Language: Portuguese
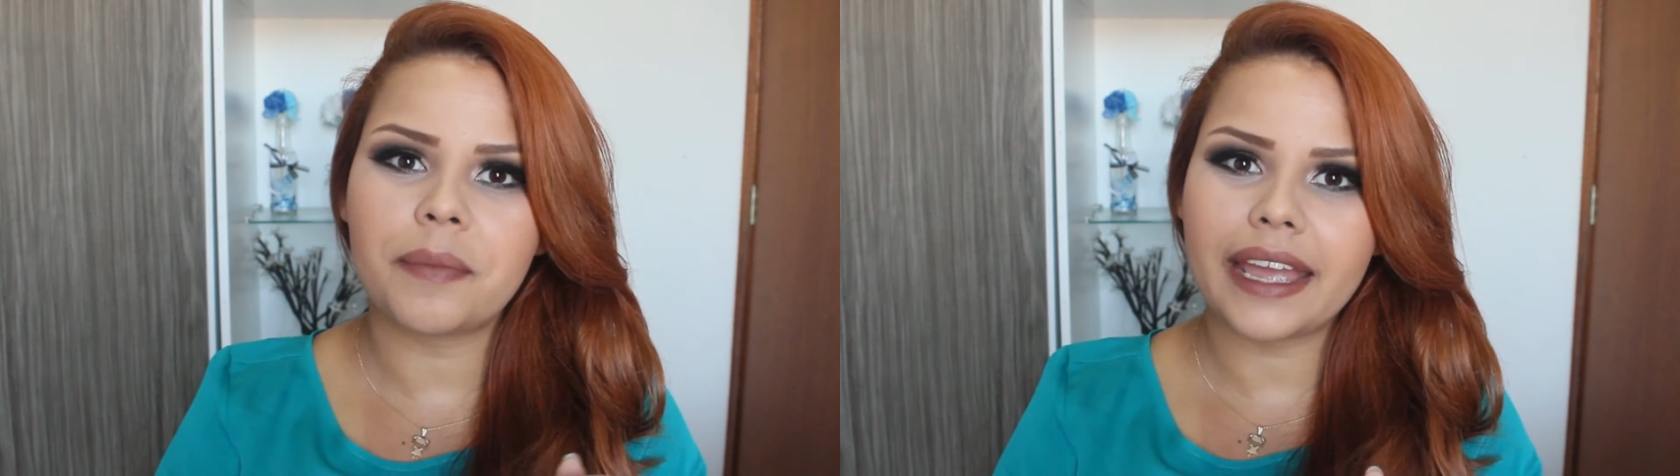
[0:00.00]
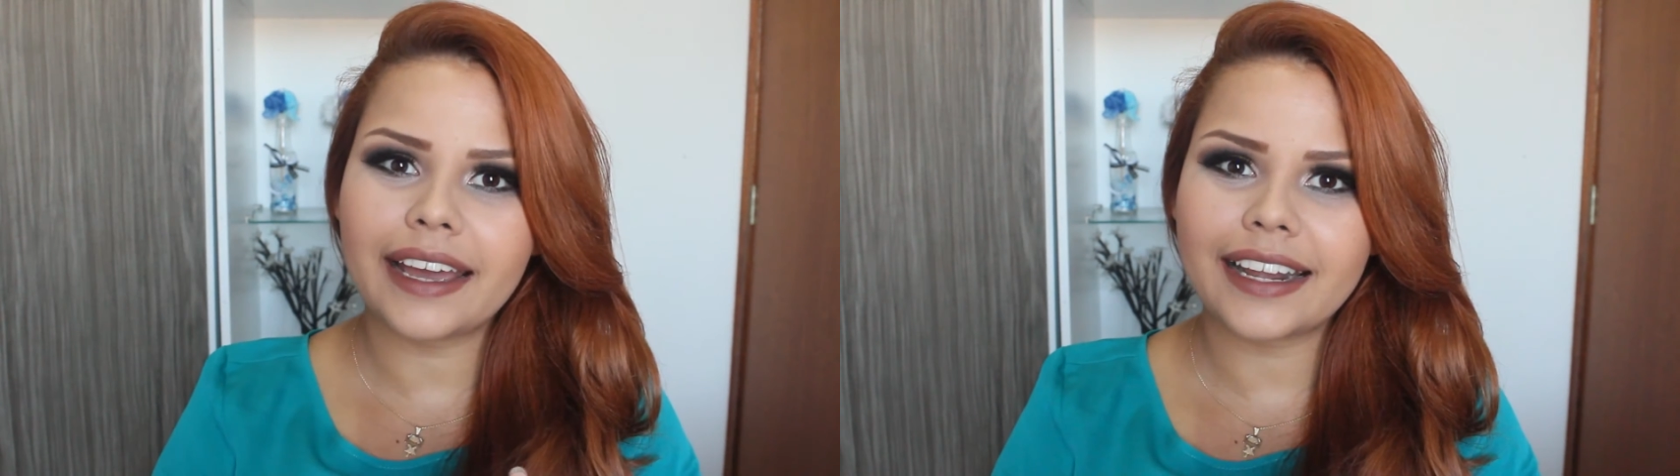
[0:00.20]

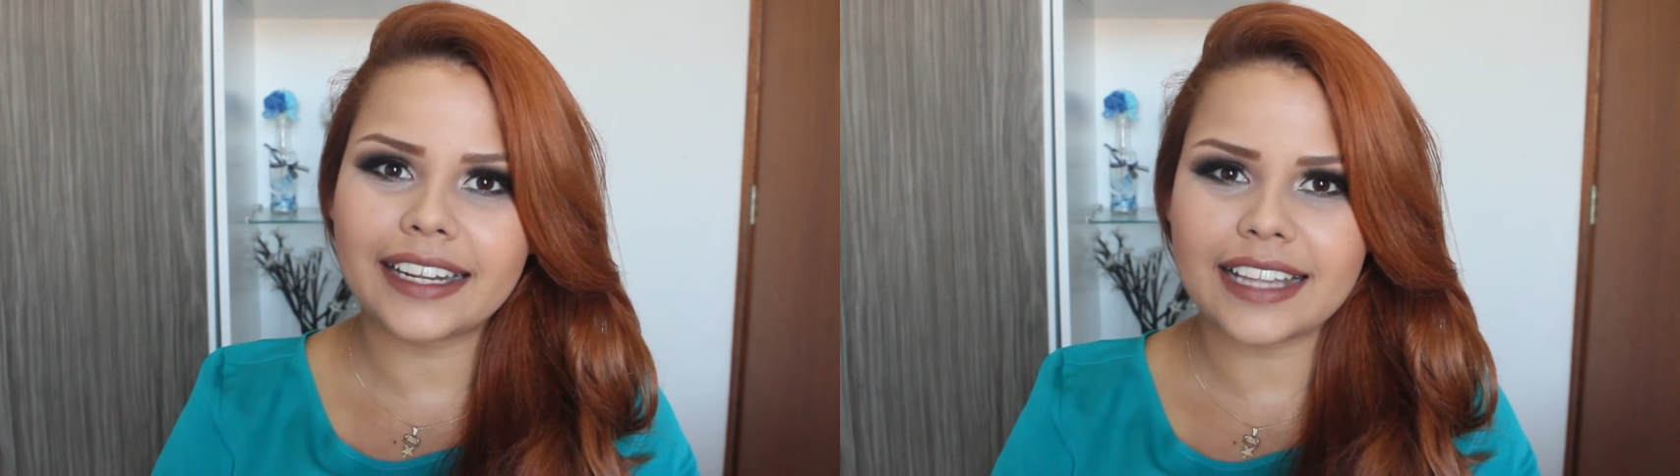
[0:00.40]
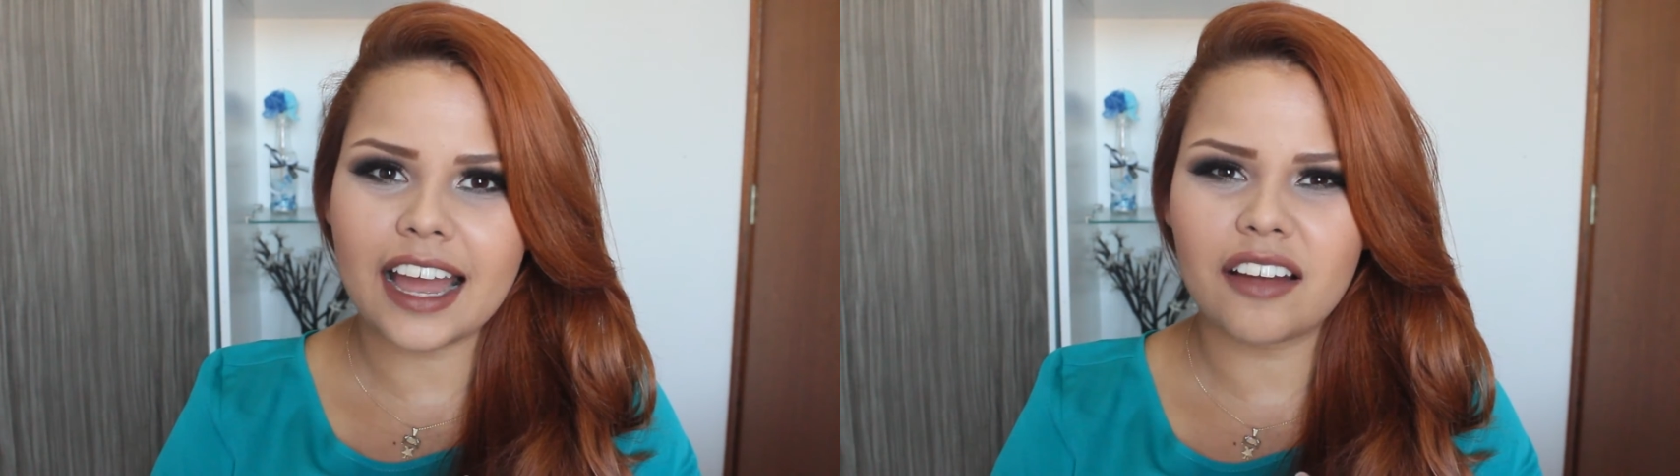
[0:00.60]
bem
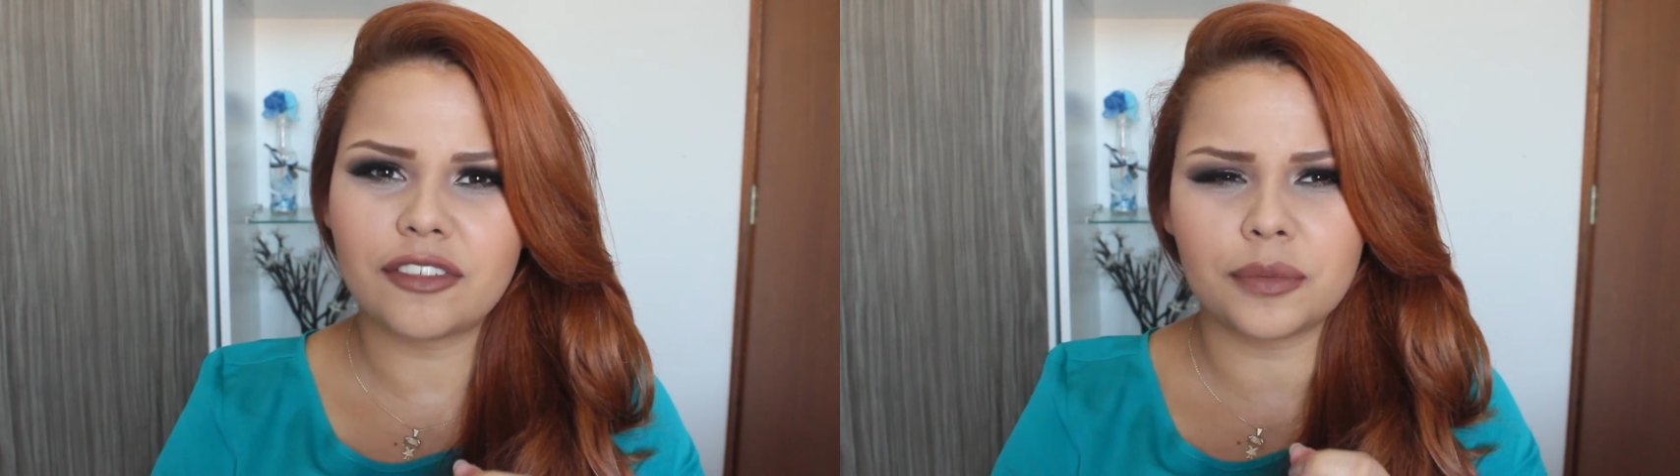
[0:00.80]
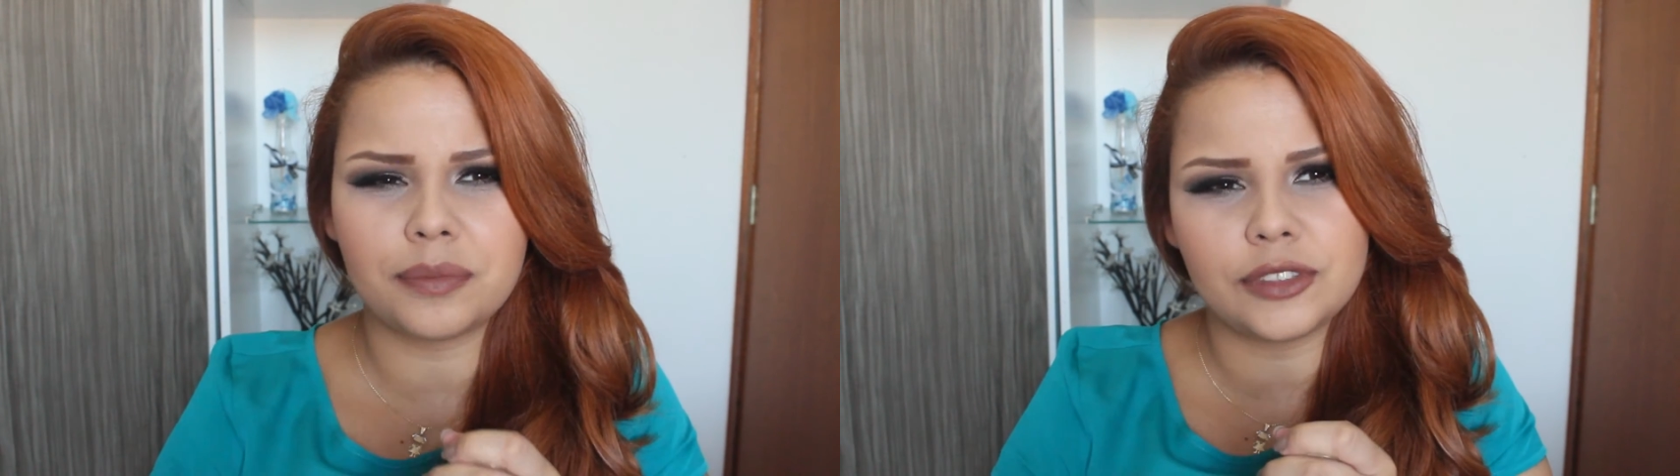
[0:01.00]

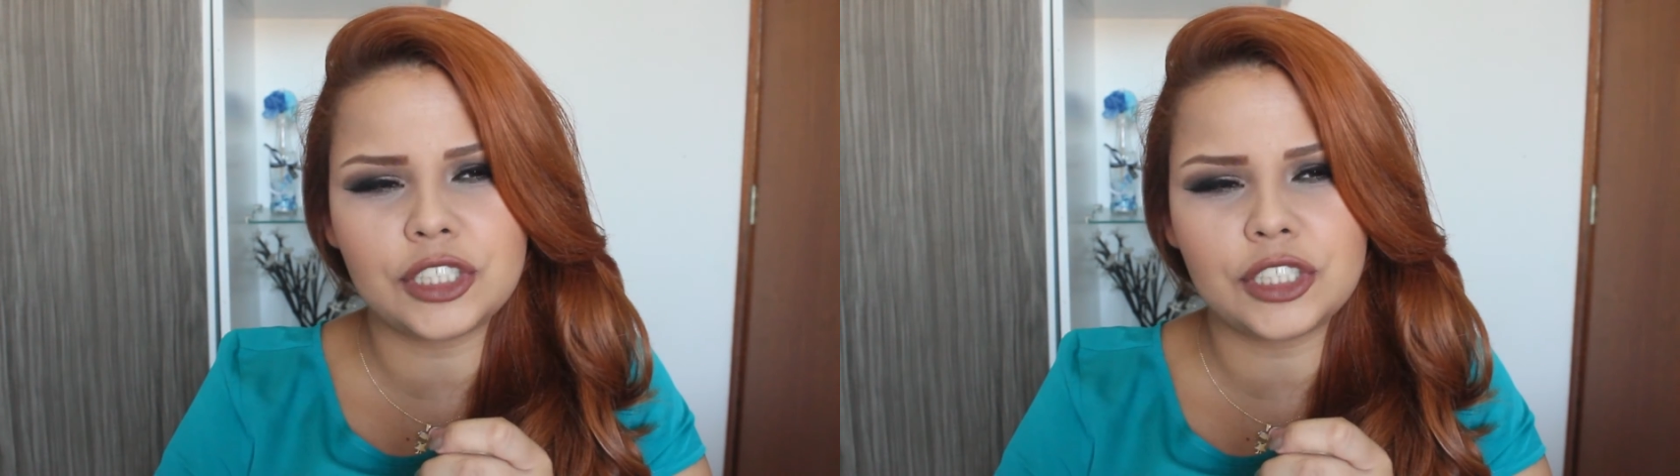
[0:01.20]
agradável,